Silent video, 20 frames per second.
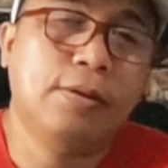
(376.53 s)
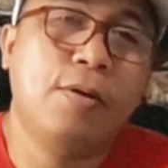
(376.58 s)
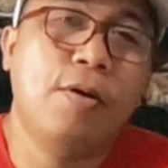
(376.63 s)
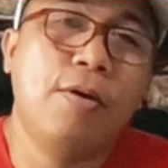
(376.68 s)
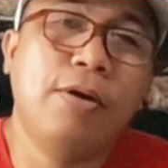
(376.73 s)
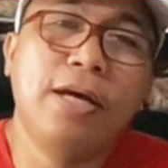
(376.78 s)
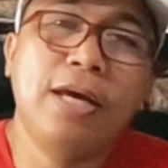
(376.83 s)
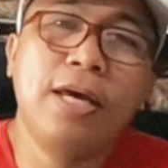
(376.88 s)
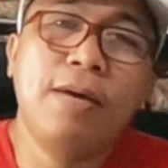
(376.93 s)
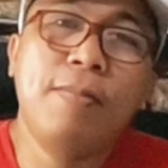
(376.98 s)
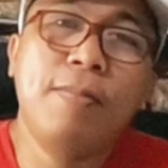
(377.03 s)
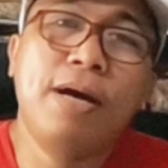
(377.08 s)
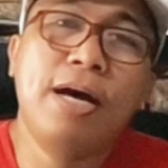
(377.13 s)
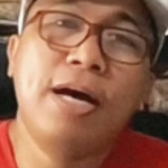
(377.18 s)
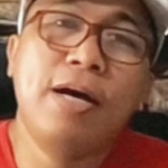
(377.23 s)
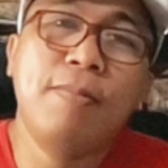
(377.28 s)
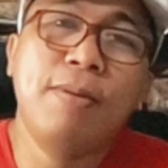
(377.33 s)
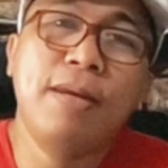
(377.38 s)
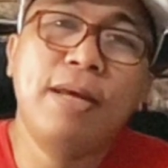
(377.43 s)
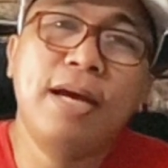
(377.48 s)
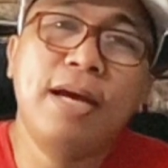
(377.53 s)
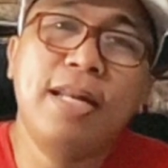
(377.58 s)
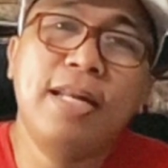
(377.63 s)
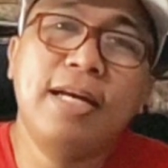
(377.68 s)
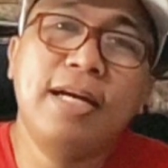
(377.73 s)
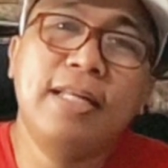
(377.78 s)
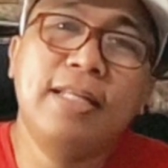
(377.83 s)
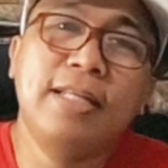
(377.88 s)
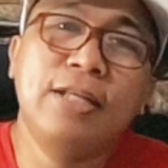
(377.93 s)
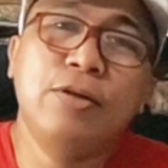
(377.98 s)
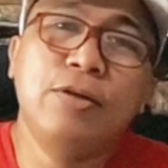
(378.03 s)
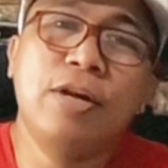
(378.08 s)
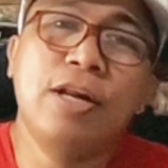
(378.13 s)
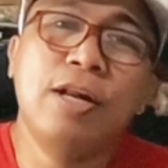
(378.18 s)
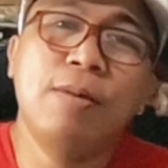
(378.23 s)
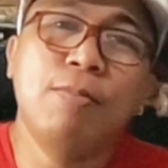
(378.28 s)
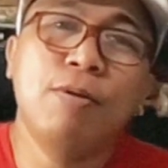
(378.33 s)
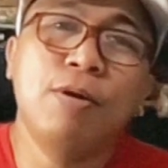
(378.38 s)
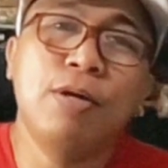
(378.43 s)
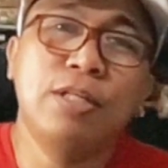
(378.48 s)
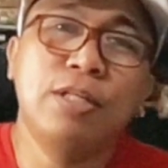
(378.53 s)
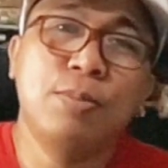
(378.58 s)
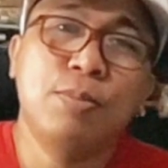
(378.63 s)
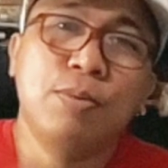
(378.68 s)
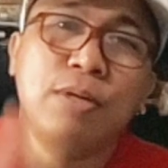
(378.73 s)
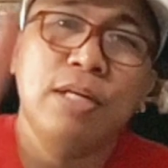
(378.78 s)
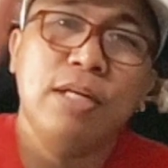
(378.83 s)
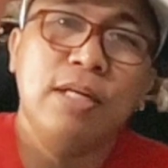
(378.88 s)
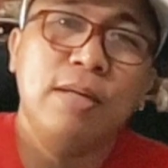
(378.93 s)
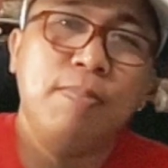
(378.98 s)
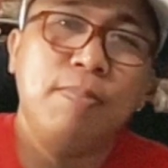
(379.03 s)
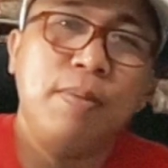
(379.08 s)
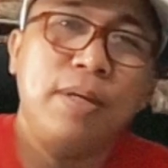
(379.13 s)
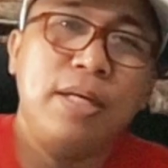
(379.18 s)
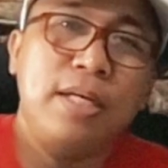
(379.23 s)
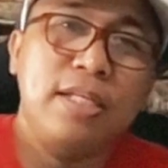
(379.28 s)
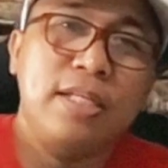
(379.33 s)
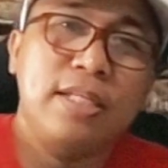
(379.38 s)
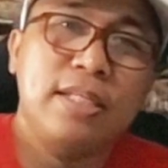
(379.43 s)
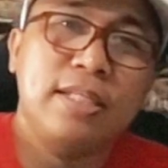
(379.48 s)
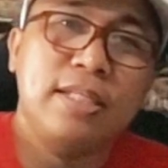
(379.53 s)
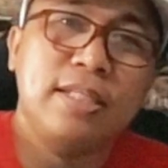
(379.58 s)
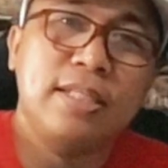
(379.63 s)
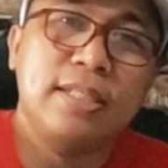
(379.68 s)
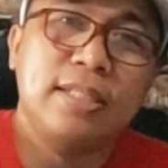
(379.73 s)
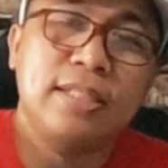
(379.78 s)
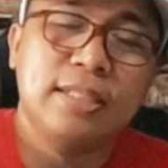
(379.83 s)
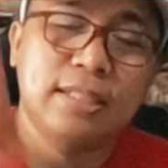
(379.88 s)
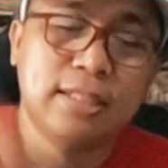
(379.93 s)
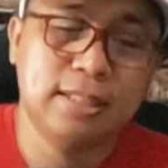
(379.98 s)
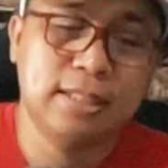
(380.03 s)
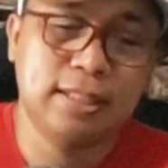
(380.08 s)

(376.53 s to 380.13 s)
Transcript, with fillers: Okay, mga kaibigan, hanggang dito na lang po ang sa muli. Peace!